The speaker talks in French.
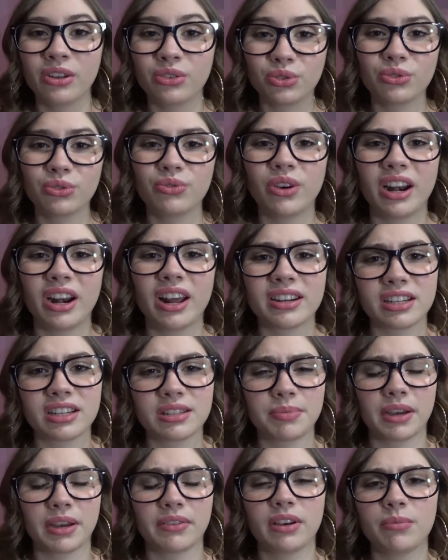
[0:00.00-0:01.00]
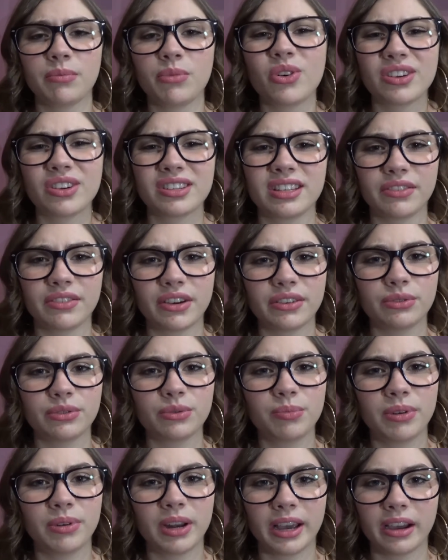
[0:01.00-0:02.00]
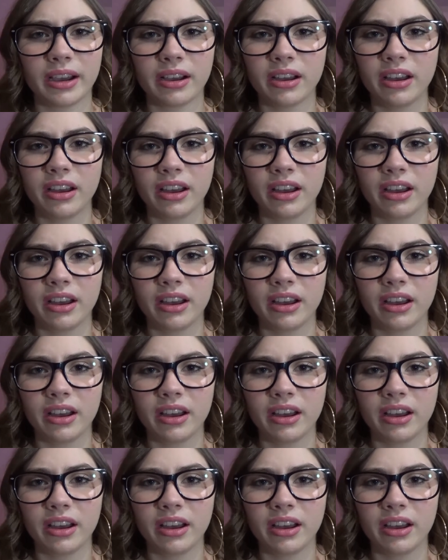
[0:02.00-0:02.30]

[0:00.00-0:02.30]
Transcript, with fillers: Donc voilà, j'espère vraiment que ça va vous plaire.